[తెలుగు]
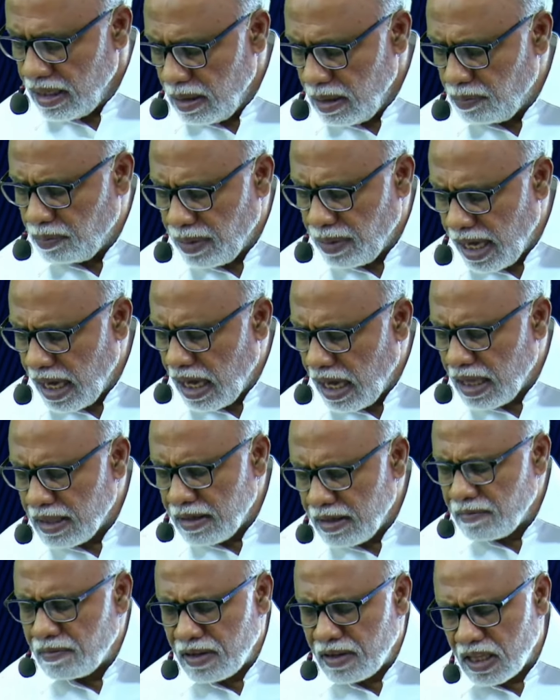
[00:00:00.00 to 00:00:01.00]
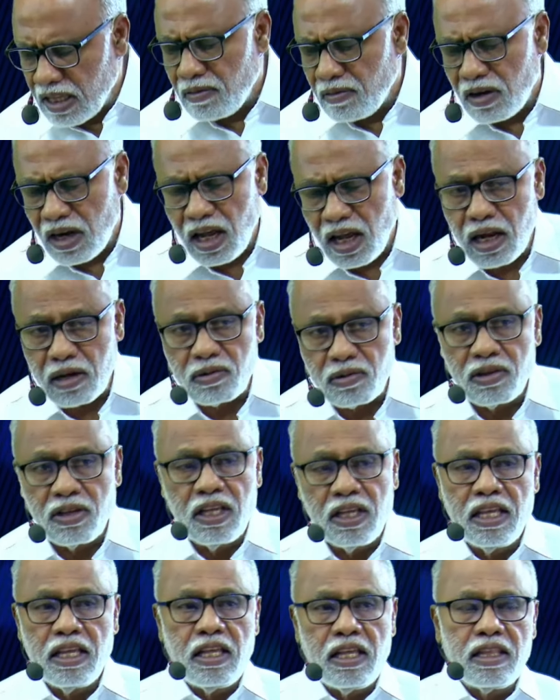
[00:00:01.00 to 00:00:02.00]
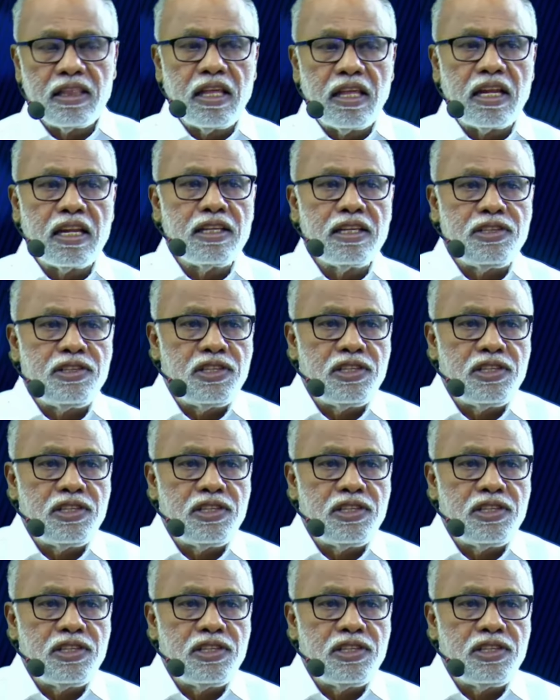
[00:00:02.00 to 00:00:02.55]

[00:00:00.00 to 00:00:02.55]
ఈ పేద విధవరాలు తన